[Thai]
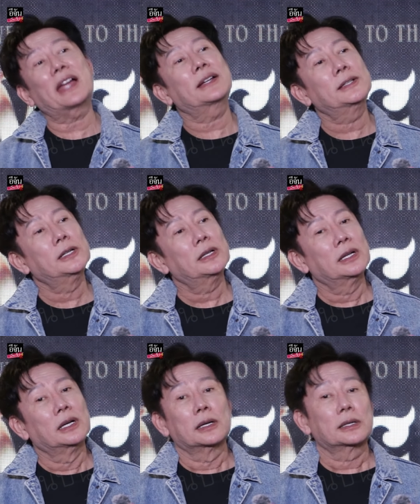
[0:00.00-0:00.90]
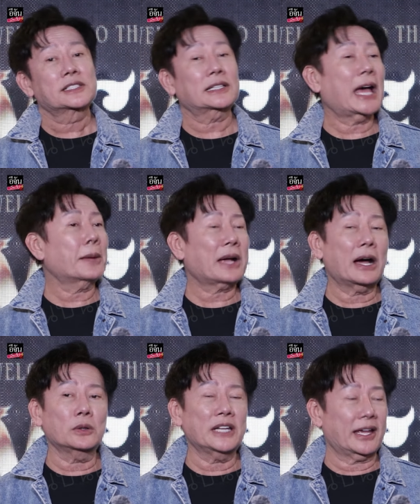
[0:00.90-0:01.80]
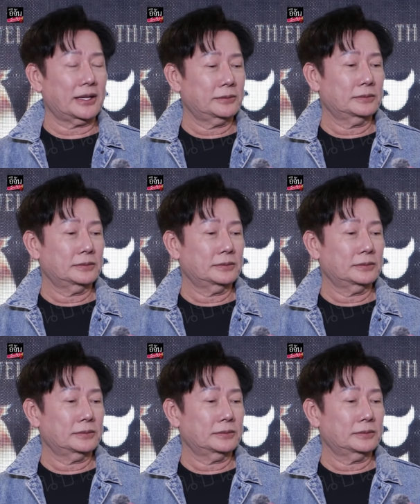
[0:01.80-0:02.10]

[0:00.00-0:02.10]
นะสตาฟเขาเนี่ย